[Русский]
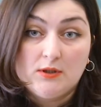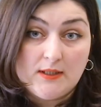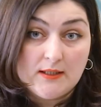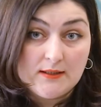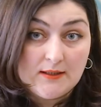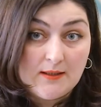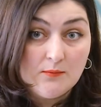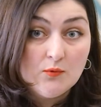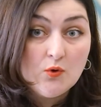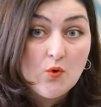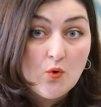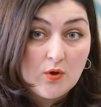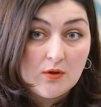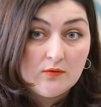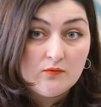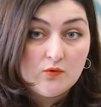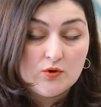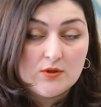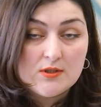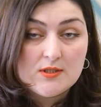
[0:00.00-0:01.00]
и тогда
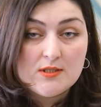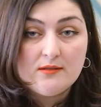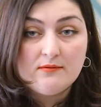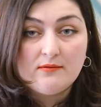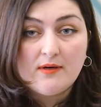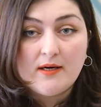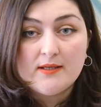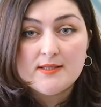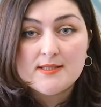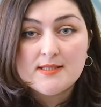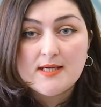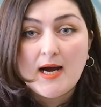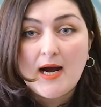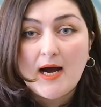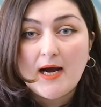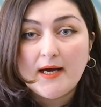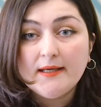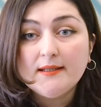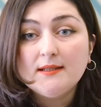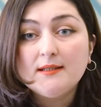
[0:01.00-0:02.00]
много воды изливается,
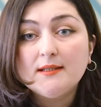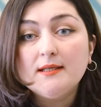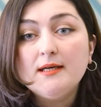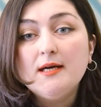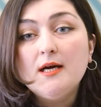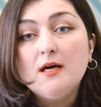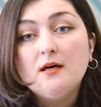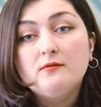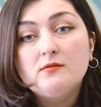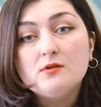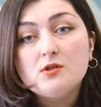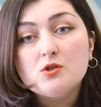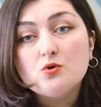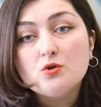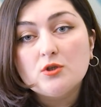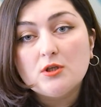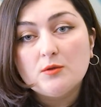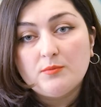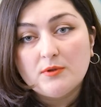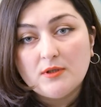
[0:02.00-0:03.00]
а это
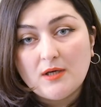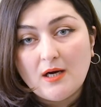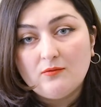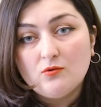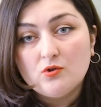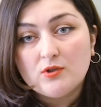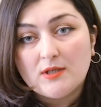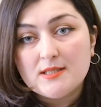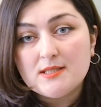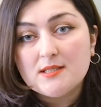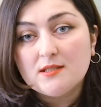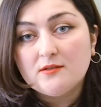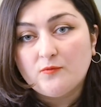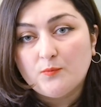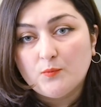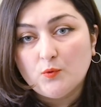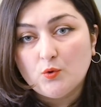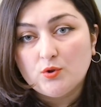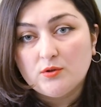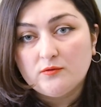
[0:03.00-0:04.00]
высокий боковой
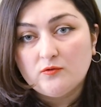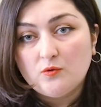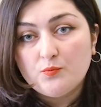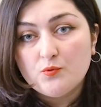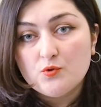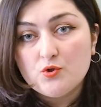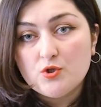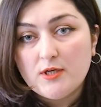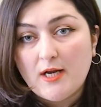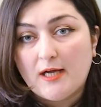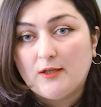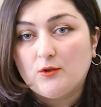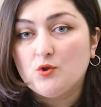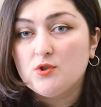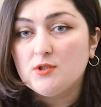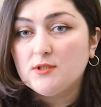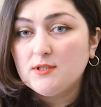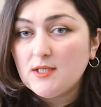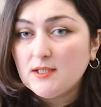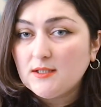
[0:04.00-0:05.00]
разрыв плодного пузыря. То
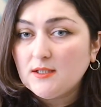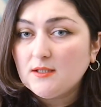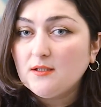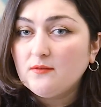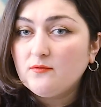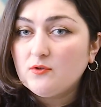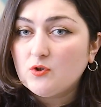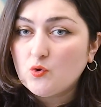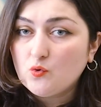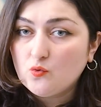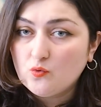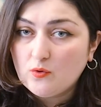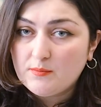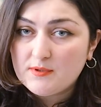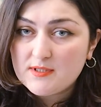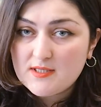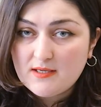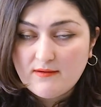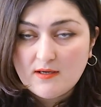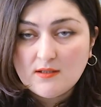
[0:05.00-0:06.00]
есть где-то наверху
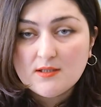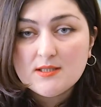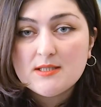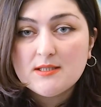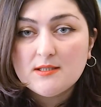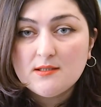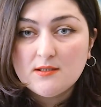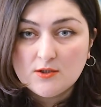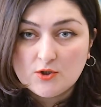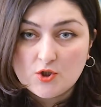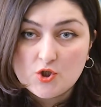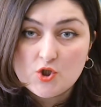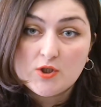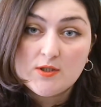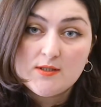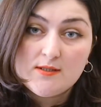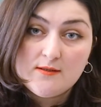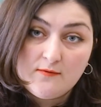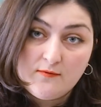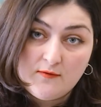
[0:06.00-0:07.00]
образовалась
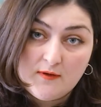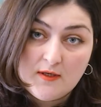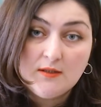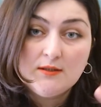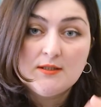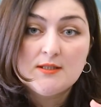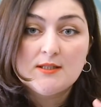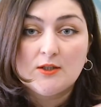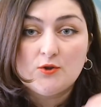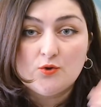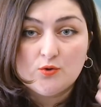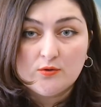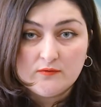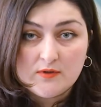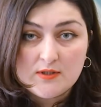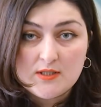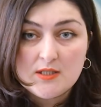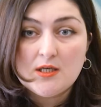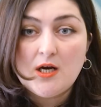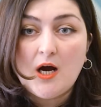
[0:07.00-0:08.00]
дырочка, дефект, с которой
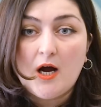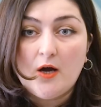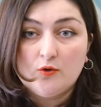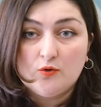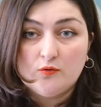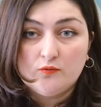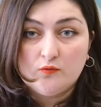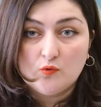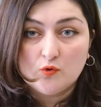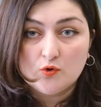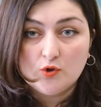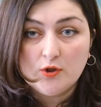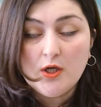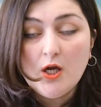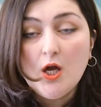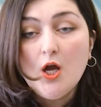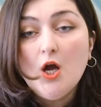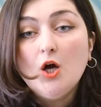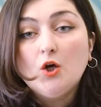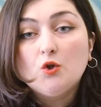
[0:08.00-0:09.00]
вытекают
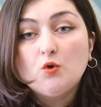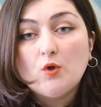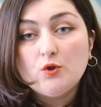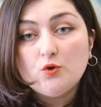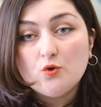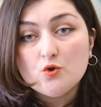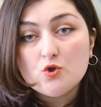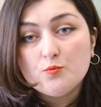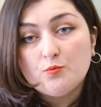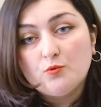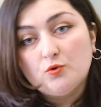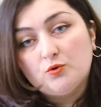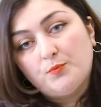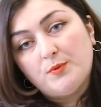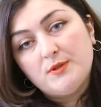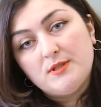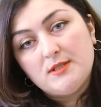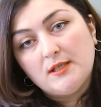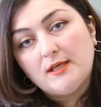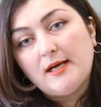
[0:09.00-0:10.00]
воды, но они тоже
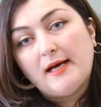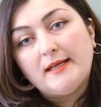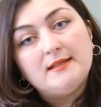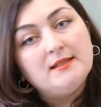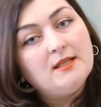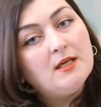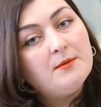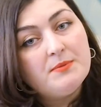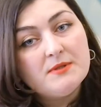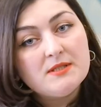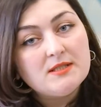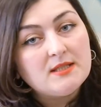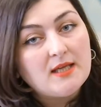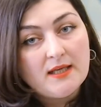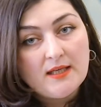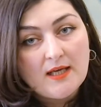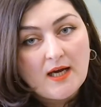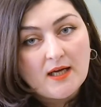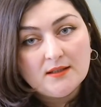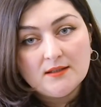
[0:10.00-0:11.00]
будут подтекать не
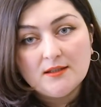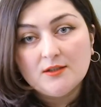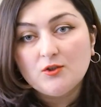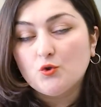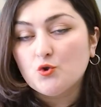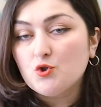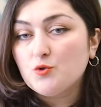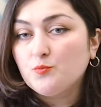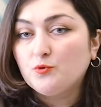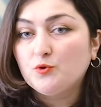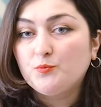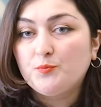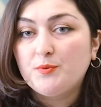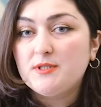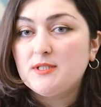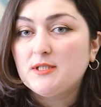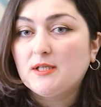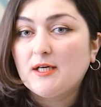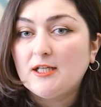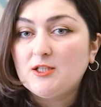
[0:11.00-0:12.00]
постоянно, тоже будут
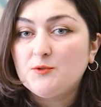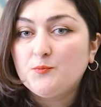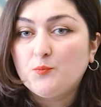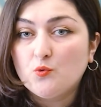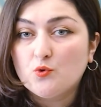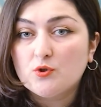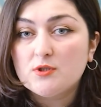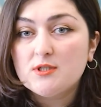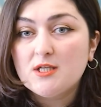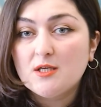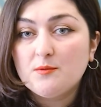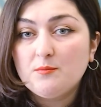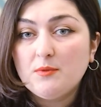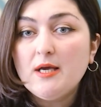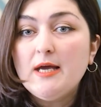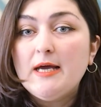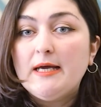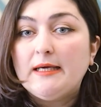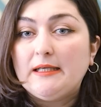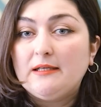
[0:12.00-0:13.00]
подтекать
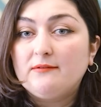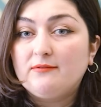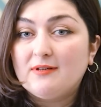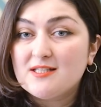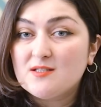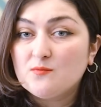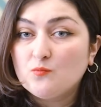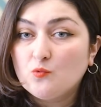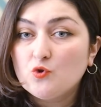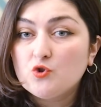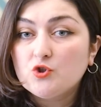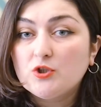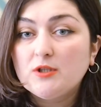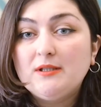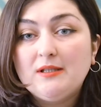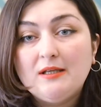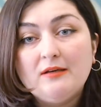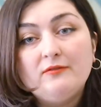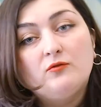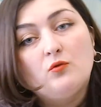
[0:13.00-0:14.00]
порциями и, возможно,
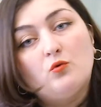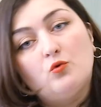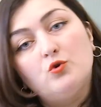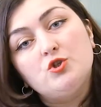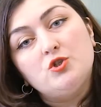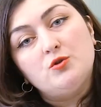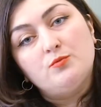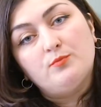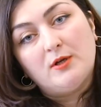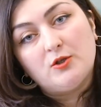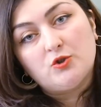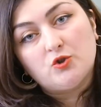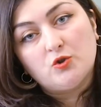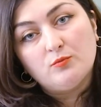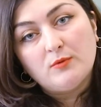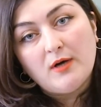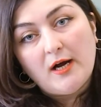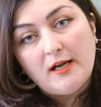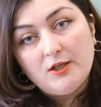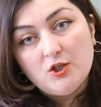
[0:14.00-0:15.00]
не в очень
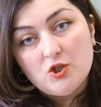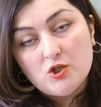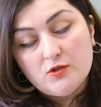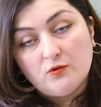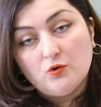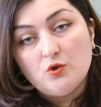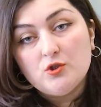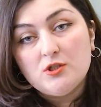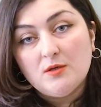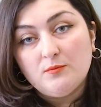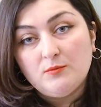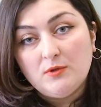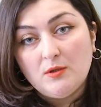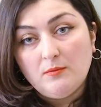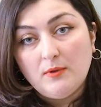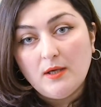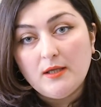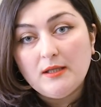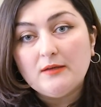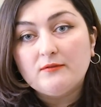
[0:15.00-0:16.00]
большом количестве. Но, тем
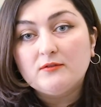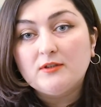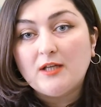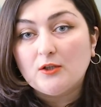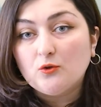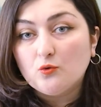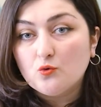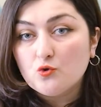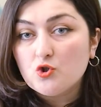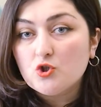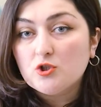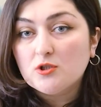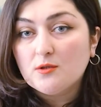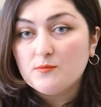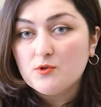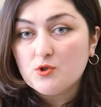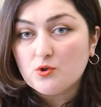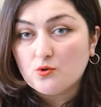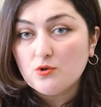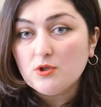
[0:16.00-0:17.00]
не менее, в
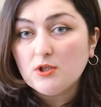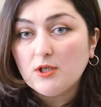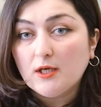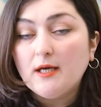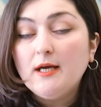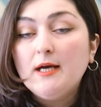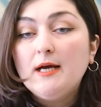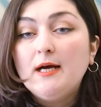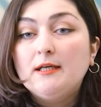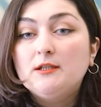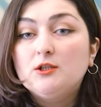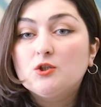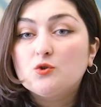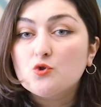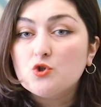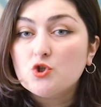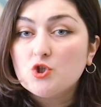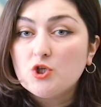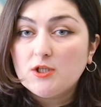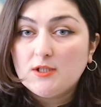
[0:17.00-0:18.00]
доношенном сроке
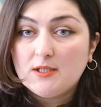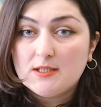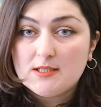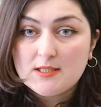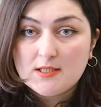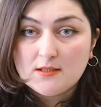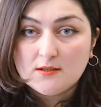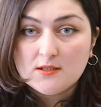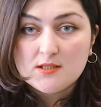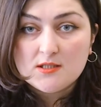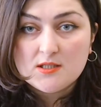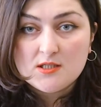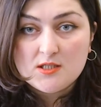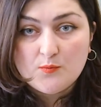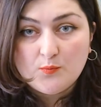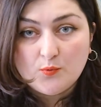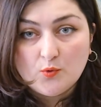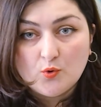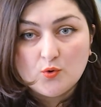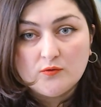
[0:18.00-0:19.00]
нарушение
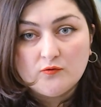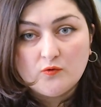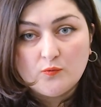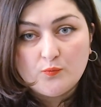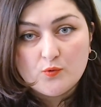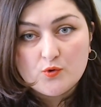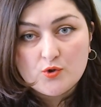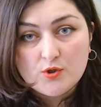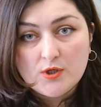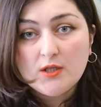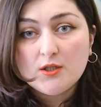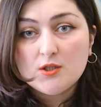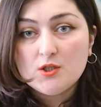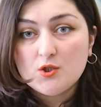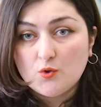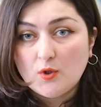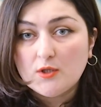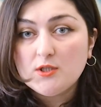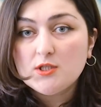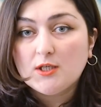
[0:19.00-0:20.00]
целостности плодного пузыря – это
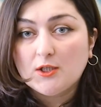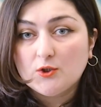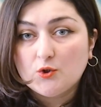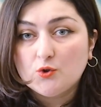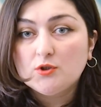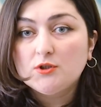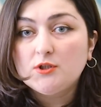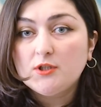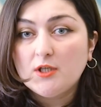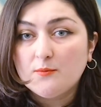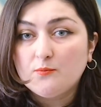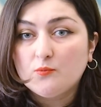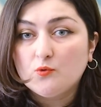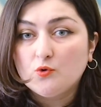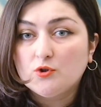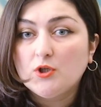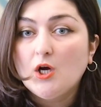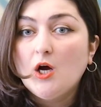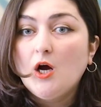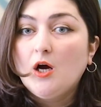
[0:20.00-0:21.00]
ситуация, которая
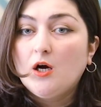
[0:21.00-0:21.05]
требует